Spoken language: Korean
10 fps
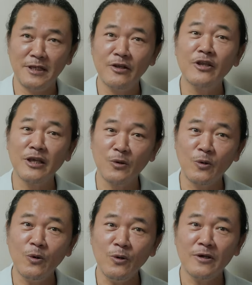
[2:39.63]
인연이
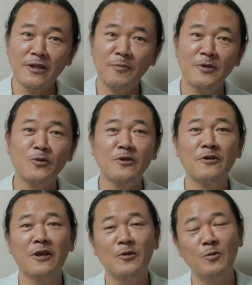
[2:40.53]
있고 그 다음에 또
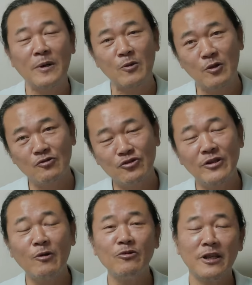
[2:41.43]
그렇게 또 방송에
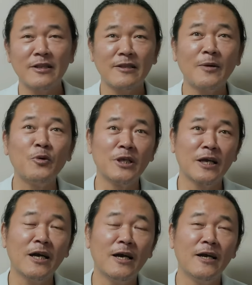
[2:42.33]
출연했고 이랬다
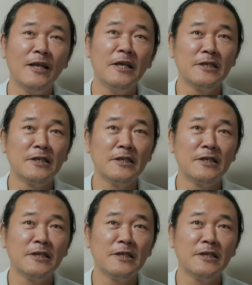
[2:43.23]
보니까